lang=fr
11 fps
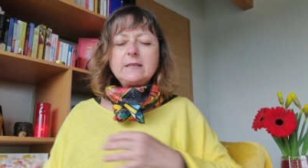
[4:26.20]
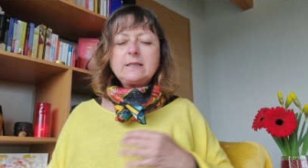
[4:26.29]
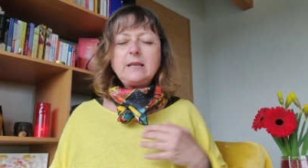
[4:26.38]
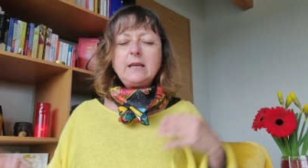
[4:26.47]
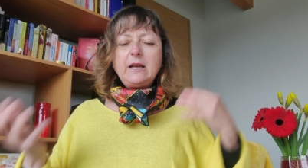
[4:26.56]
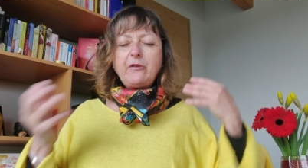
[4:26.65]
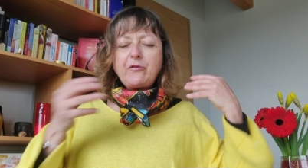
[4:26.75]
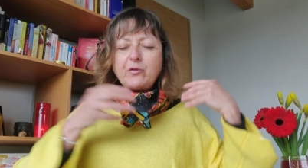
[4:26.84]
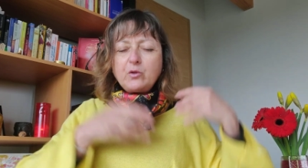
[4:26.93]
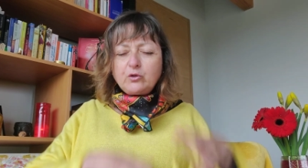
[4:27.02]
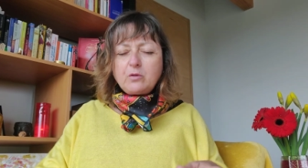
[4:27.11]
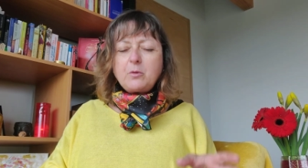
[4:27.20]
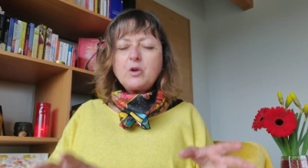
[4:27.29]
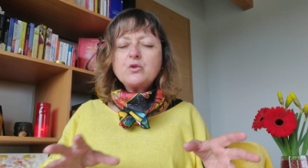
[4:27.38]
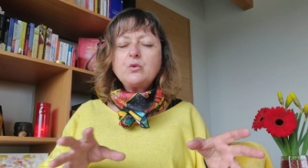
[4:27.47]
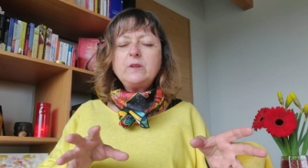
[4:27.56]
C'est les
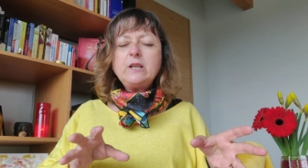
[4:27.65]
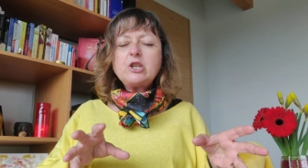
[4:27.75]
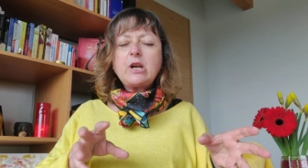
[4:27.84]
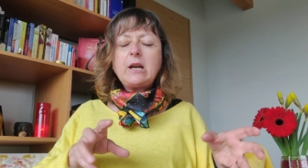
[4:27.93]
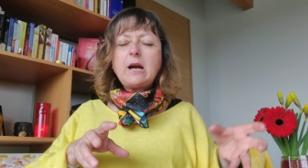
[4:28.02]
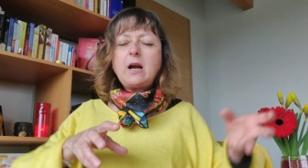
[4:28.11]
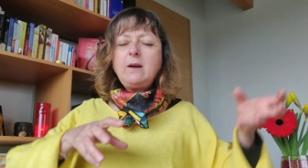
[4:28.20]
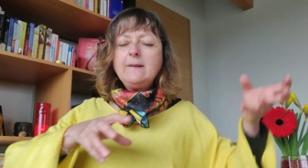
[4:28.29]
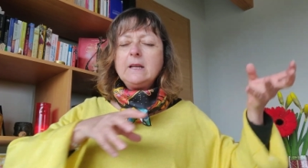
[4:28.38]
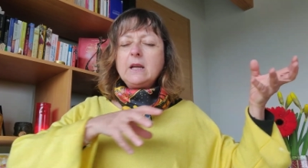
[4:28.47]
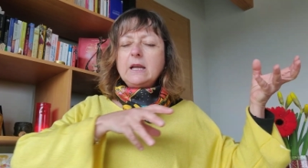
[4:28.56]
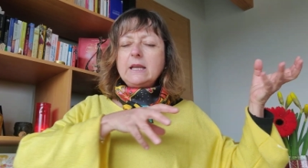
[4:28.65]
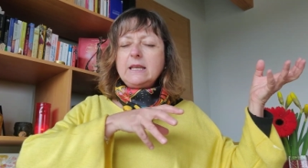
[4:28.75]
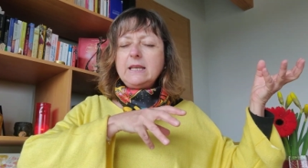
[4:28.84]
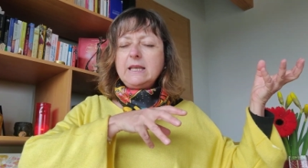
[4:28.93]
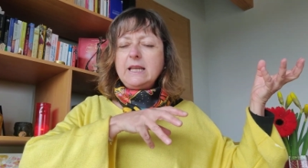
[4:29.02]
fondements sont déjà là.
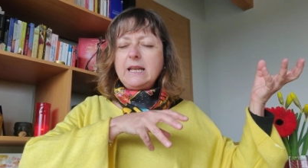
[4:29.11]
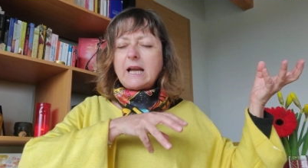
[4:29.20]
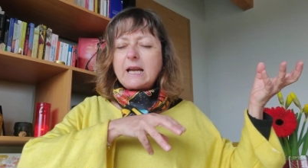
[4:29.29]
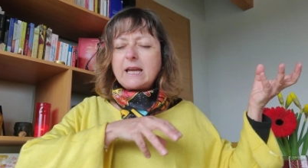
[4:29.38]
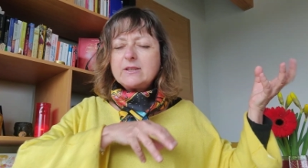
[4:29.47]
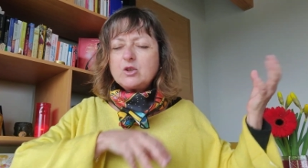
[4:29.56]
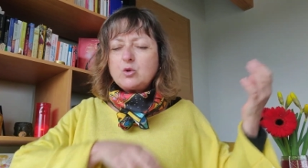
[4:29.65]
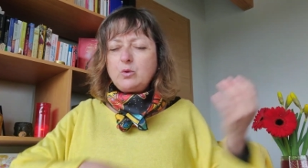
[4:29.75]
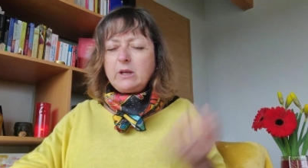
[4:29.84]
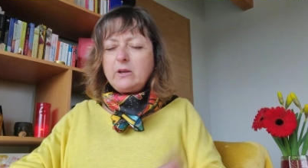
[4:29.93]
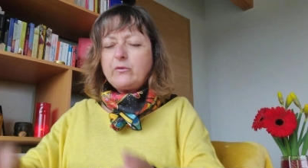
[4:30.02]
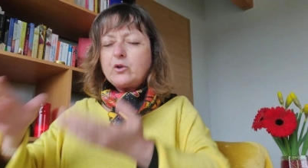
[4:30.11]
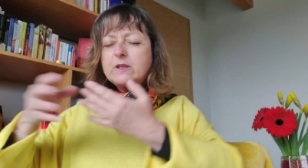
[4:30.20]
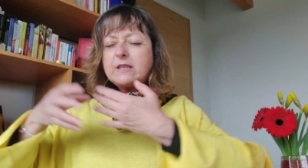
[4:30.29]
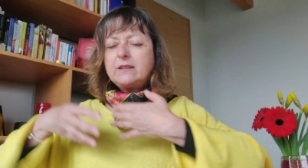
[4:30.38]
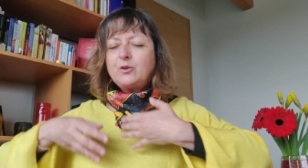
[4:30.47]
Il n'y a qu'à suivre
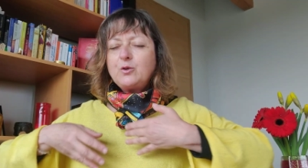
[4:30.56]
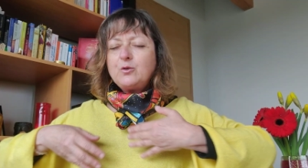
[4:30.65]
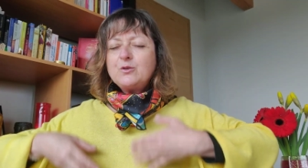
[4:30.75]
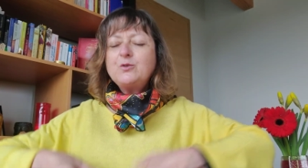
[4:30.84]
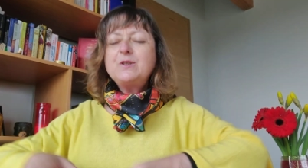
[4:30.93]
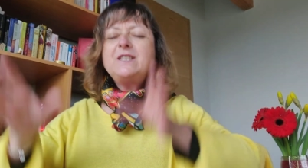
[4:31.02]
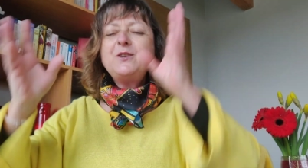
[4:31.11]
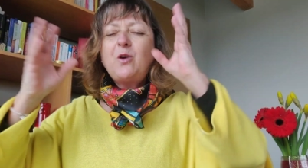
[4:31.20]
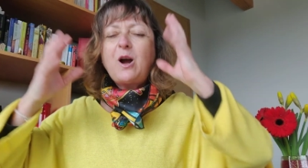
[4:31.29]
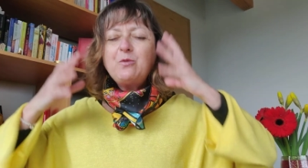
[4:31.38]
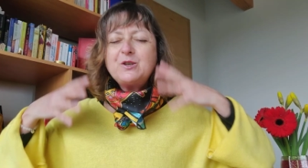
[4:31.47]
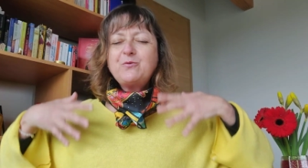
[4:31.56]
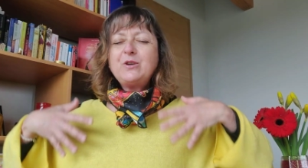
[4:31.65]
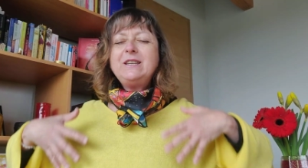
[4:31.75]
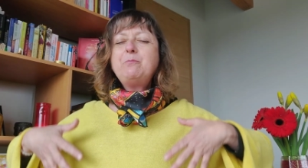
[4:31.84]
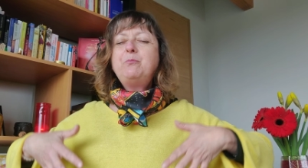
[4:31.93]
cette, ce sillon. Ah oui, je
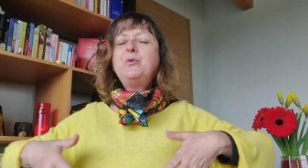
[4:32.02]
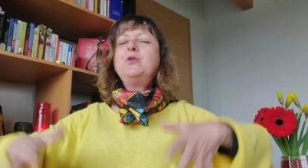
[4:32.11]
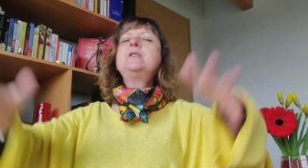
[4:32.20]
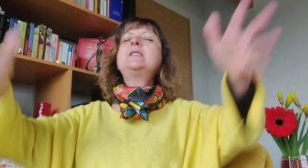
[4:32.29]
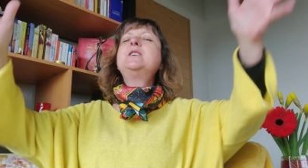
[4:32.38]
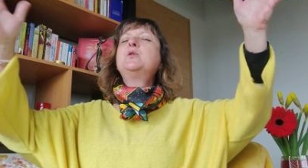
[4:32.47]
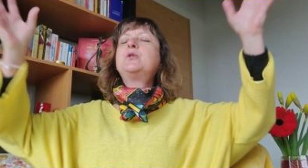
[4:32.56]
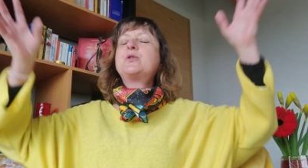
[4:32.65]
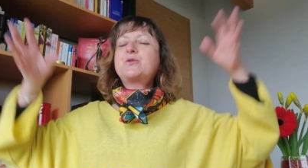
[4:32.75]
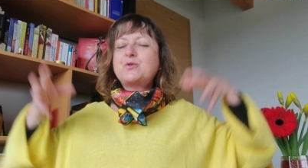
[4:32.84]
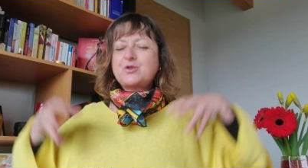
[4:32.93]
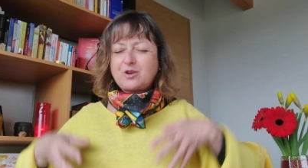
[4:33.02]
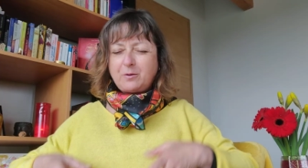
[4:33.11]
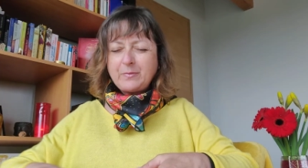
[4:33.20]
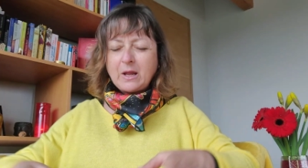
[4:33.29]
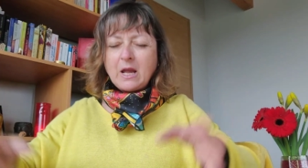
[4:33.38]
vois des beaux sillons dans ce
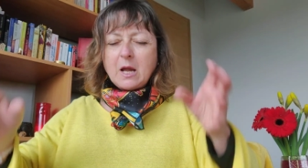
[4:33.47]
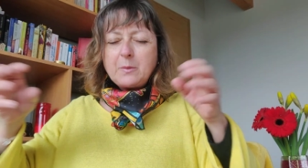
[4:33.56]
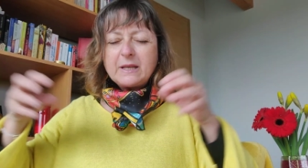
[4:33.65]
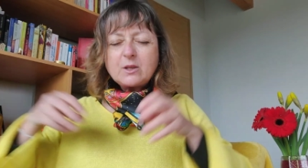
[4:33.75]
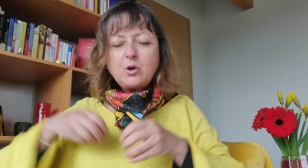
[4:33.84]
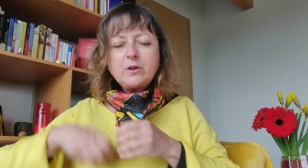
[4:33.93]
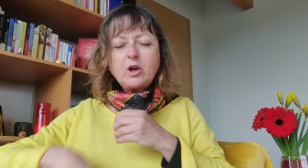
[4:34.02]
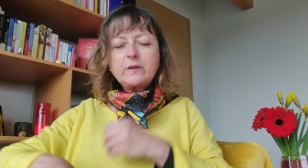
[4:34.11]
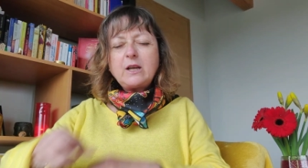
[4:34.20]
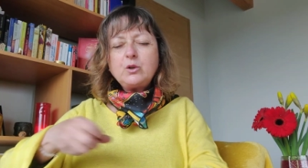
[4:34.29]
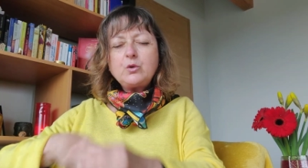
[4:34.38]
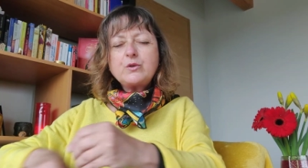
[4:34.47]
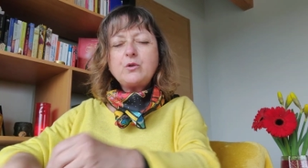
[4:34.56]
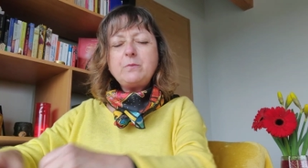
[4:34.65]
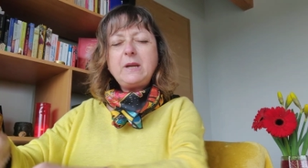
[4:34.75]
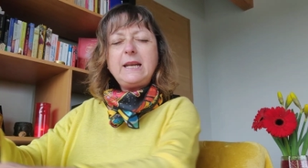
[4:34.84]
champ. Parce qu'on est en train de
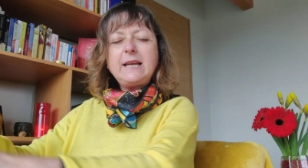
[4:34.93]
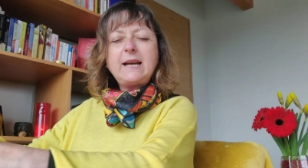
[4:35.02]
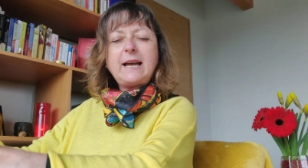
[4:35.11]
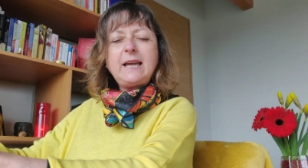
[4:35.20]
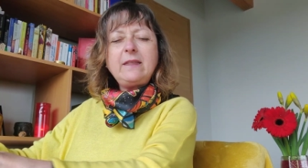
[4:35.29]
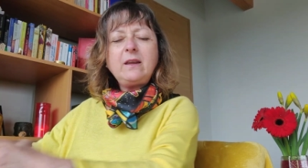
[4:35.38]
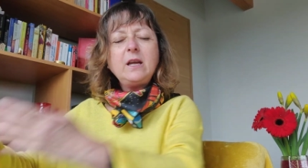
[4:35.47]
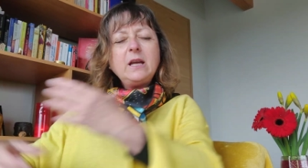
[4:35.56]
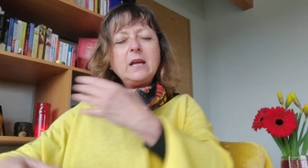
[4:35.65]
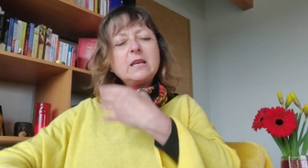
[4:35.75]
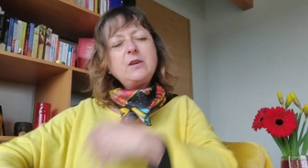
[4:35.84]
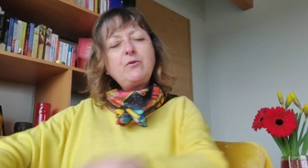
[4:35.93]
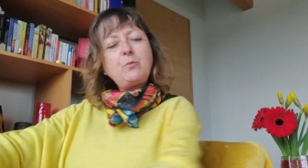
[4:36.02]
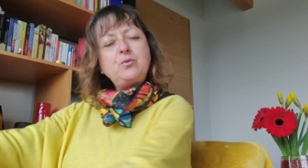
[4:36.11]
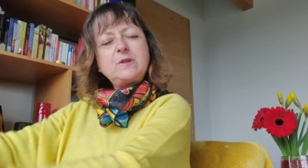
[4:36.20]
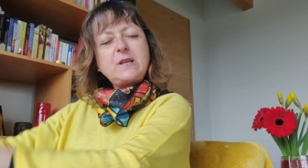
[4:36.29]
semer les graines qui
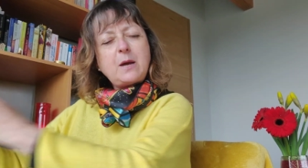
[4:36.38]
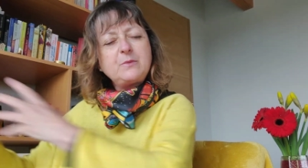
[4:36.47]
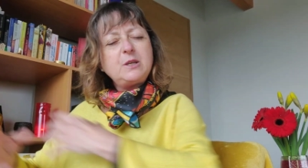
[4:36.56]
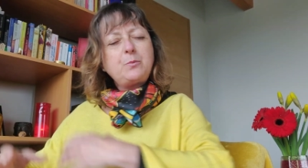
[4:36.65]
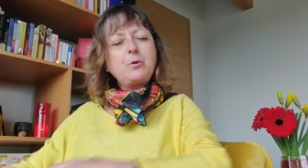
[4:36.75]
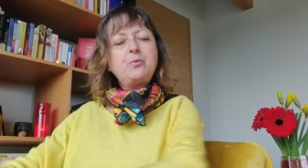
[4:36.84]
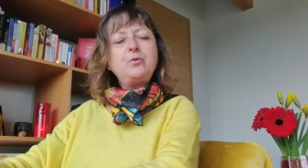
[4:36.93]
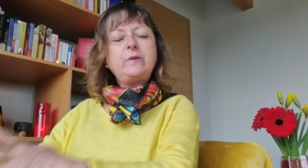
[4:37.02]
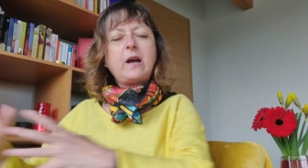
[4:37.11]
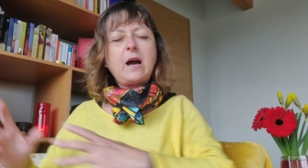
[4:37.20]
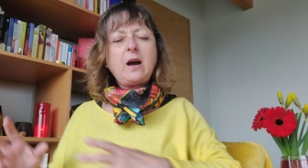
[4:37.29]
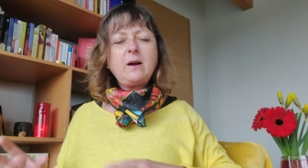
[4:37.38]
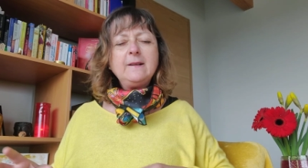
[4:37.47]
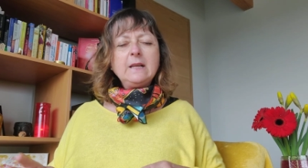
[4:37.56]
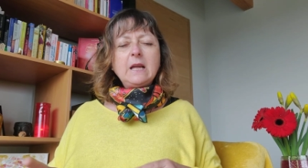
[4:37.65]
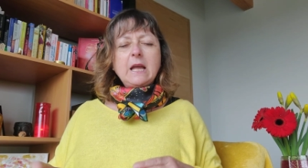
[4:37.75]
vont pousser un petit peu plus tard